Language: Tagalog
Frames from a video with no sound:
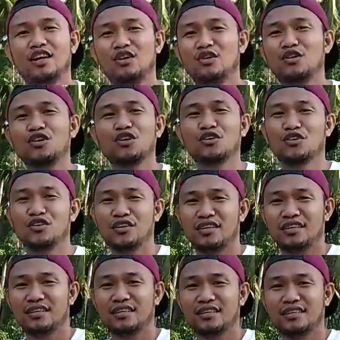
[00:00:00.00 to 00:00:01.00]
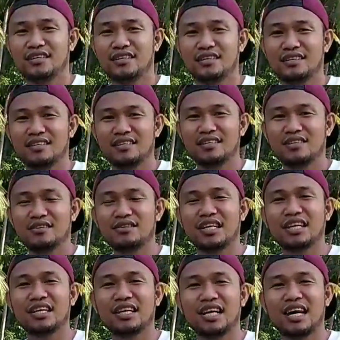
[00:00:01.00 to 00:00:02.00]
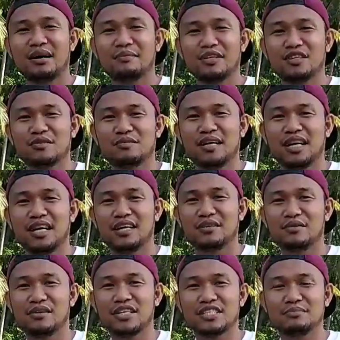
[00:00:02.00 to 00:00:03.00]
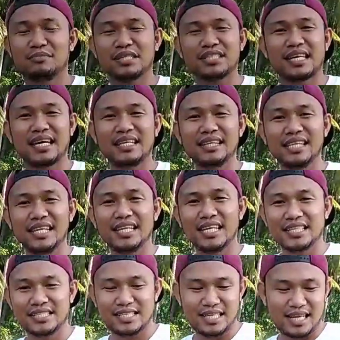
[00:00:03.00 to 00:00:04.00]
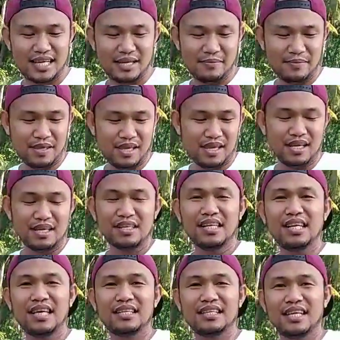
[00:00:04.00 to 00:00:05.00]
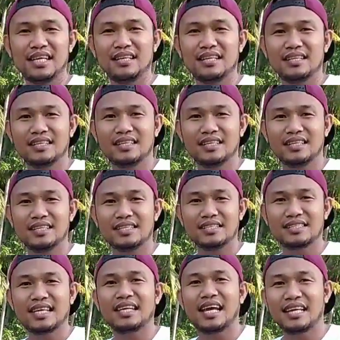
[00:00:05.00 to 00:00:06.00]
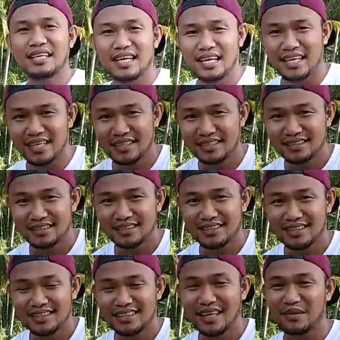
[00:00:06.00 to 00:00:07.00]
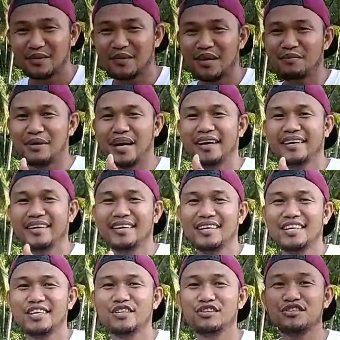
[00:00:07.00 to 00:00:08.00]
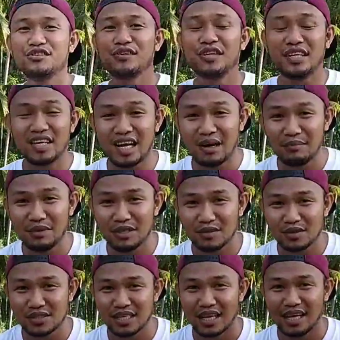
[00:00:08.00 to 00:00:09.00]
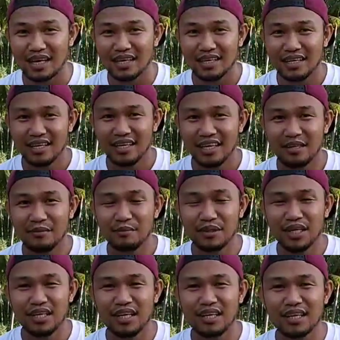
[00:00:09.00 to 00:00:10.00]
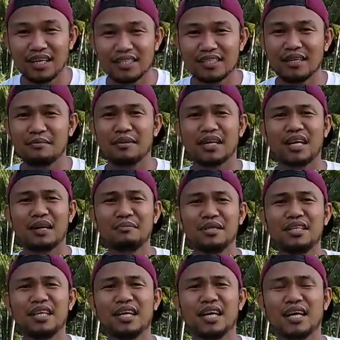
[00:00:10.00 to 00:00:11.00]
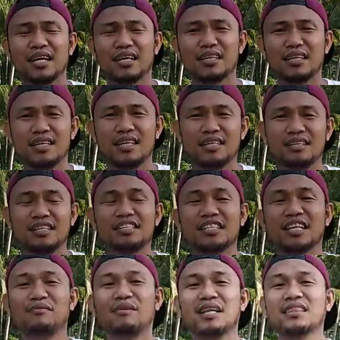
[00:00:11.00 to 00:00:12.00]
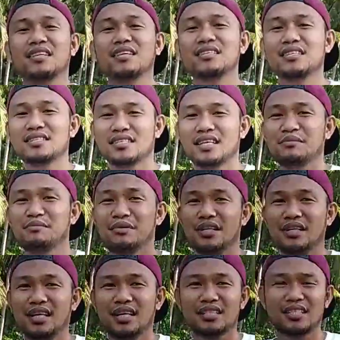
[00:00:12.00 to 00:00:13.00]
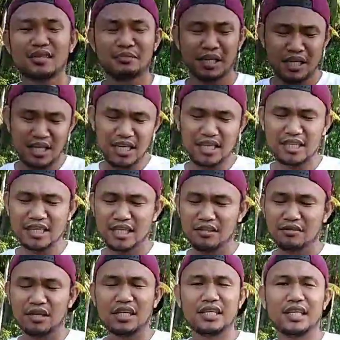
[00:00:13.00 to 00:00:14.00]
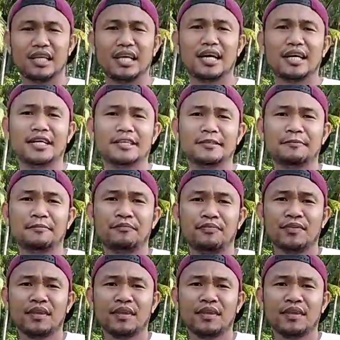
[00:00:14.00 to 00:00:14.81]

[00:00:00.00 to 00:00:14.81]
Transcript: lolo. Yun ang ginagamit ko mga kanukis. Basta hindi lang sila related sa nanay. Nakuha ba? Yun yung ginagamit ko sa inbreeding. Kasi marami din ang disadvantages sa inbreeding. Kasi manghihina yung kanilang